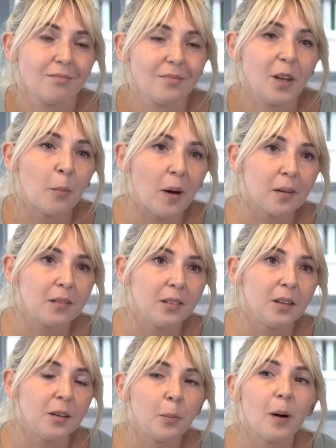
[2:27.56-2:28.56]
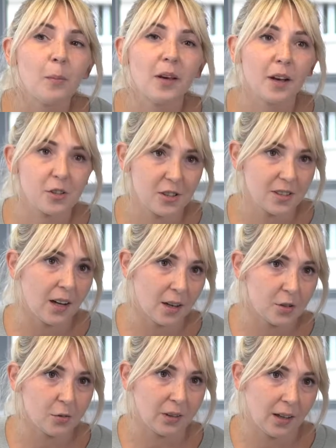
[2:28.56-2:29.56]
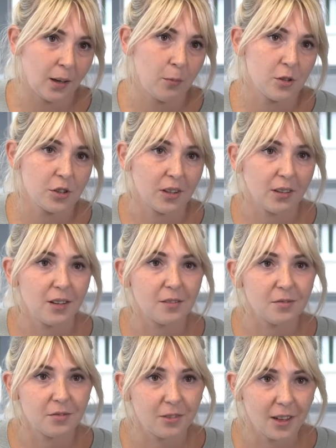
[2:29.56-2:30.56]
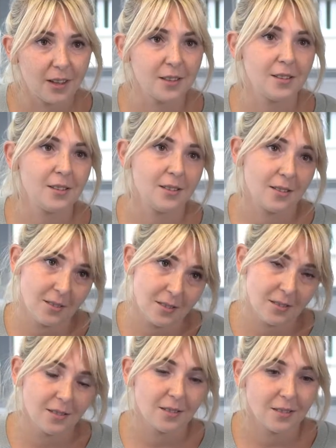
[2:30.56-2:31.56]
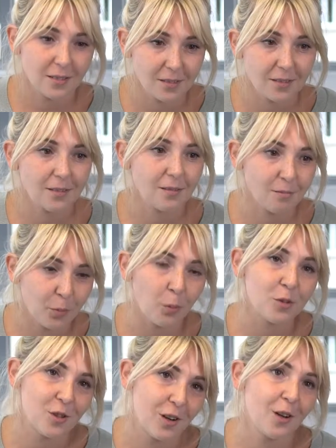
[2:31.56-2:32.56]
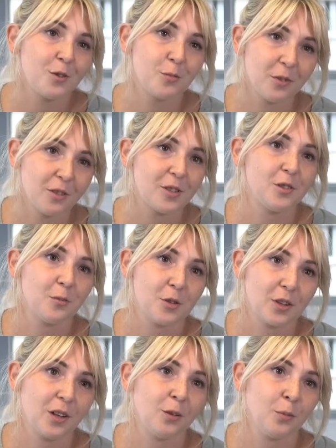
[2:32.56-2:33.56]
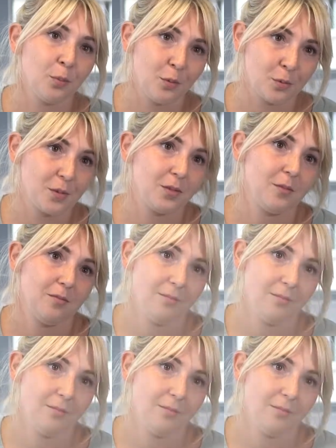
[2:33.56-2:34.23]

nie ma, nie mamy jak się starać o takie mieszkanie, więc y, pomyśleliśmy właśnie o Mieszkaniu Plus.